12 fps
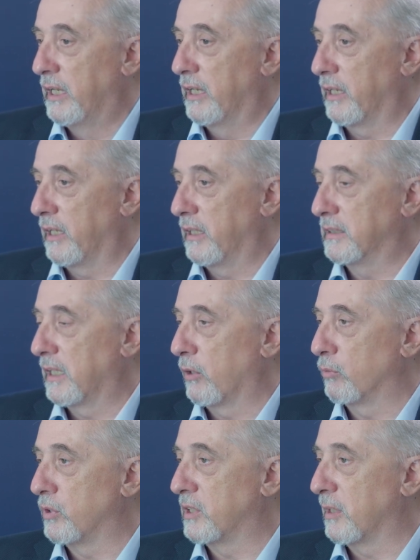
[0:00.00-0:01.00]
realizzare
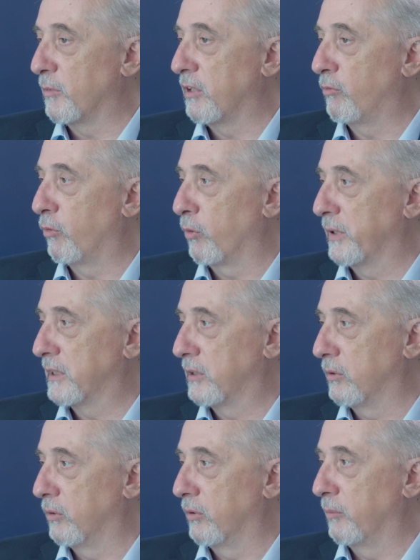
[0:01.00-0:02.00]
un sistema di
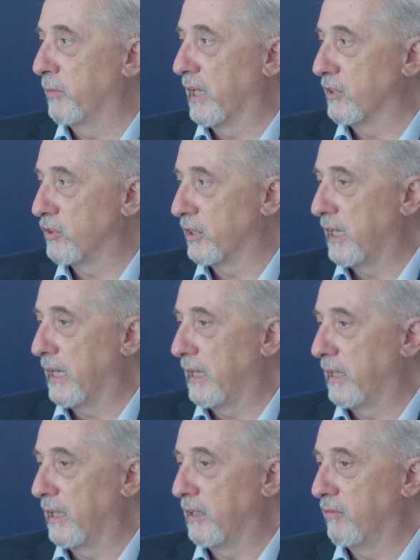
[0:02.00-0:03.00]
formazione
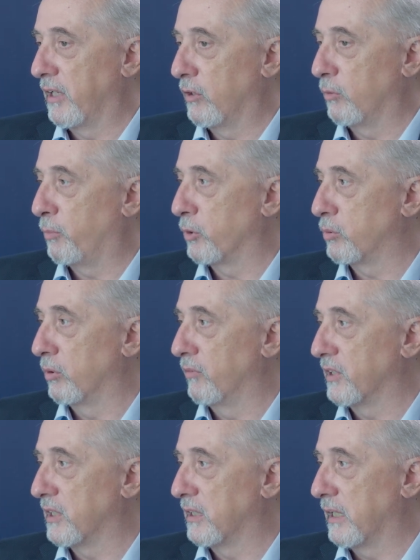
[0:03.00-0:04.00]
manageriale a livello
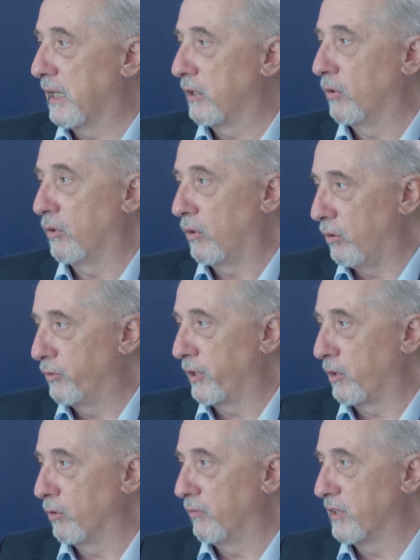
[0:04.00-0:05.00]
post-universitario,
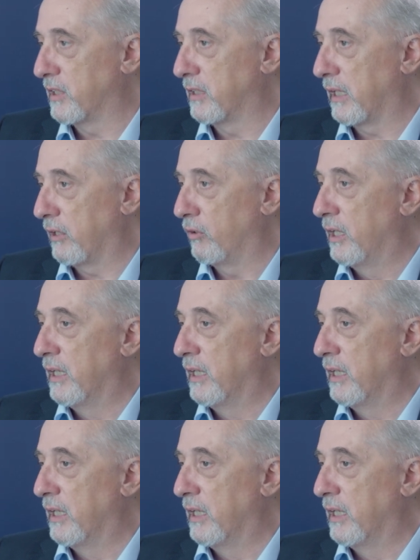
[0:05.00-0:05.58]
oltre che universitario,